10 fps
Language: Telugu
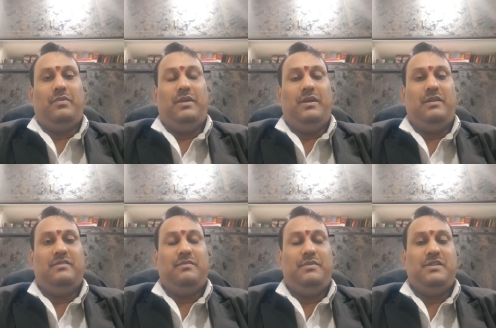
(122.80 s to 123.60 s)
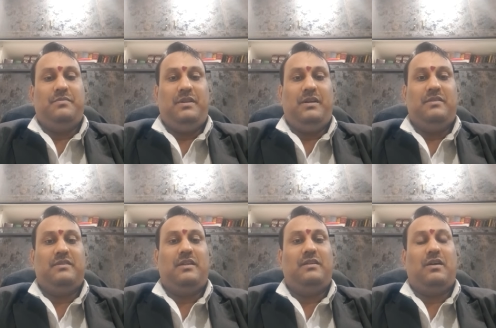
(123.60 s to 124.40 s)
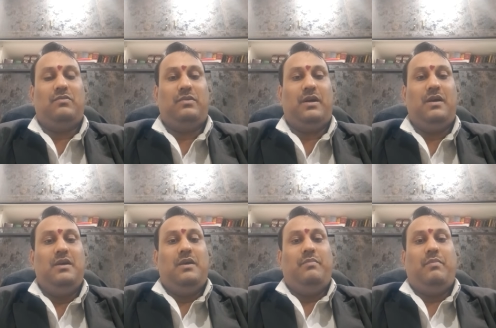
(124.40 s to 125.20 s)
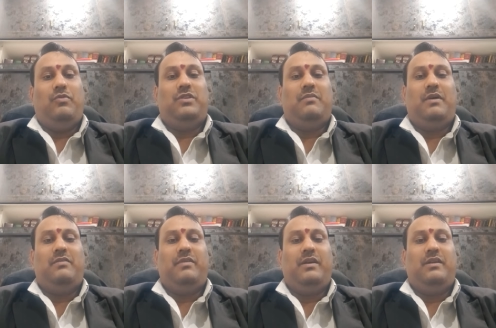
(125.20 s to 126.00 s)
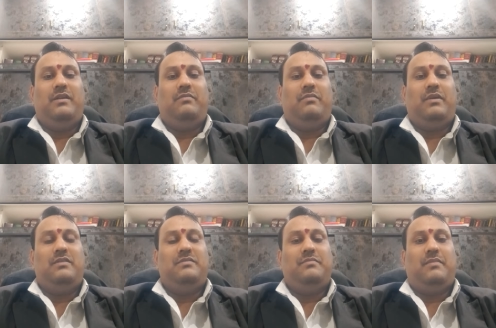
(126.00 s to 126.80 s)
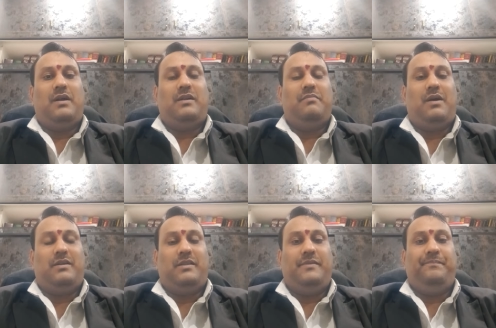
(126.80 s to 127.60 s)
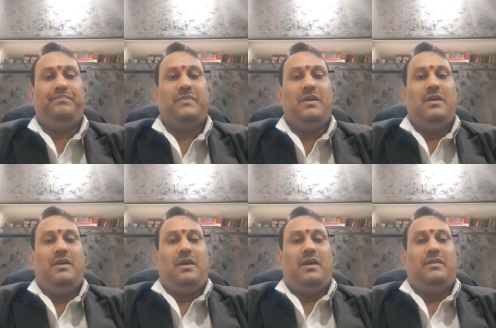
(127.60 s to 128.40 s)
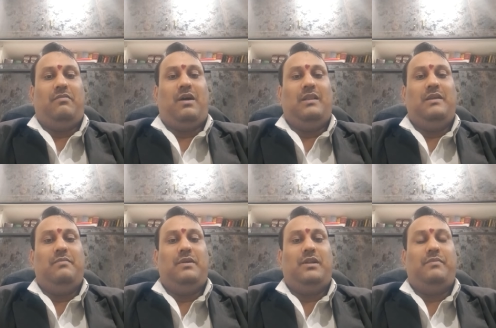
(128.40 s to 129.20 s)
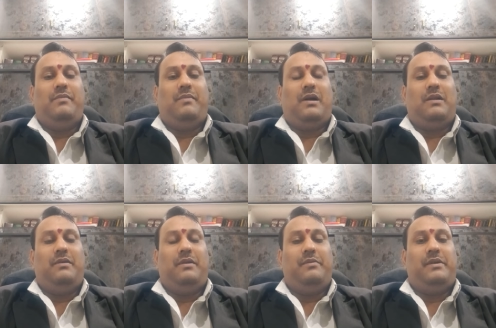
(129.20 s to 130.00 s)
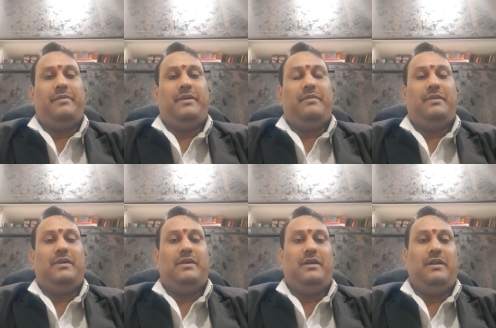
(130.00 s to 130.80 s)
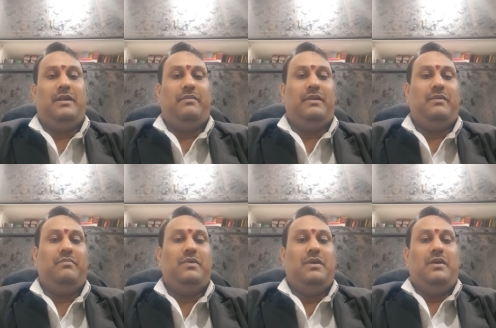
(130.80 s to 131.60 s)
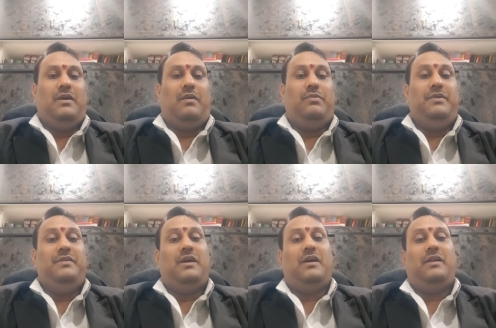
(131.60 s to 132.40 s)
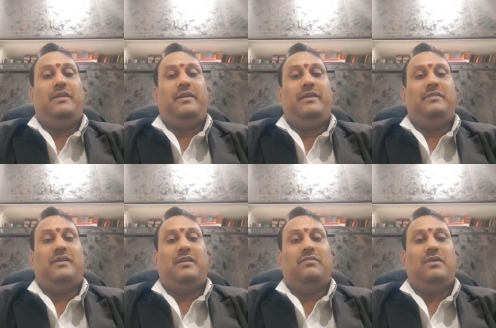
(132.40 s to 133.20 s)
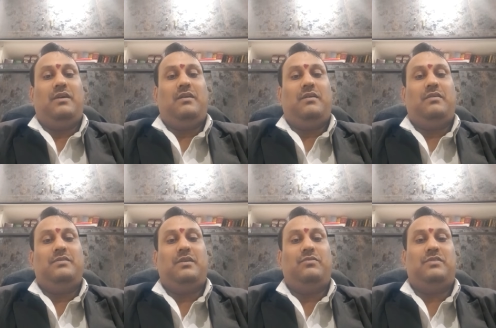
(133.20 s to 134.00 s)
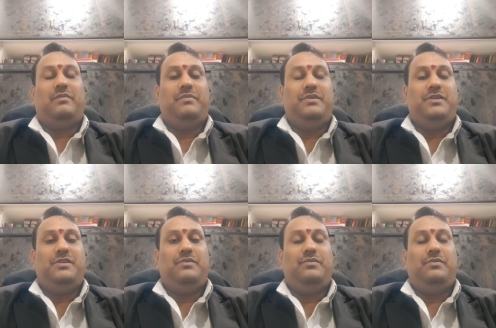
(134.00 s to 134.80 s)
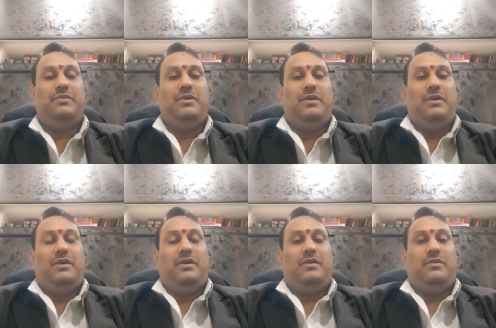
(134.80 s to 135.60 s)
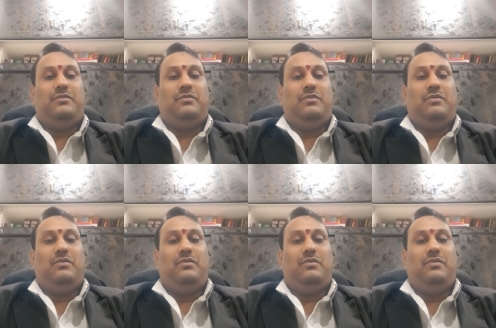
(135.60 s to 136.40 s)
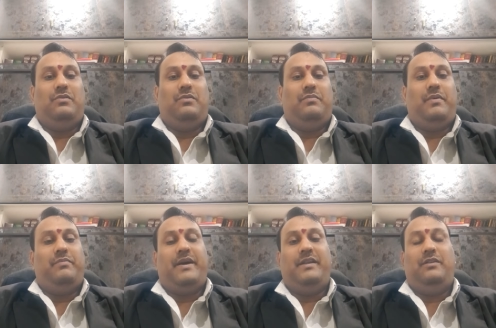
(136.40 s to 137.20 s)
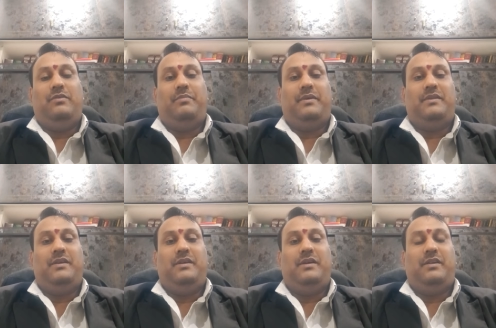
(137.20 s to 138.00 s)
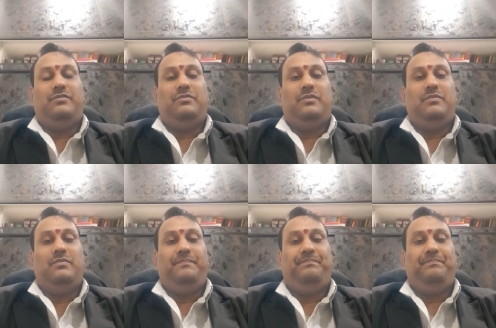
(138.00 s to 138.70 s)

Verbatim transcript: లీగల్ సెల్ బీజేపీ లీగల్ అని కాకుండా మేము మొత్తం అడ్వకేట్లు కలిసి మాట్లాడే మాట అది అయితే వాళ్ళు ఏమంటారు మేము అక్కడ లెటర్ పెట్టినామన్నా ఇక్కడ లెటర్ పెట్టినాం అప్పుడు ఇందిరాకరణ్ రెడ్డి సార్ కూడా శంకుస్థాపన చేసిండ్రు సో మేము డైరీలు కూడా ప్రతి ఇయర్ ఇస్తుంటాము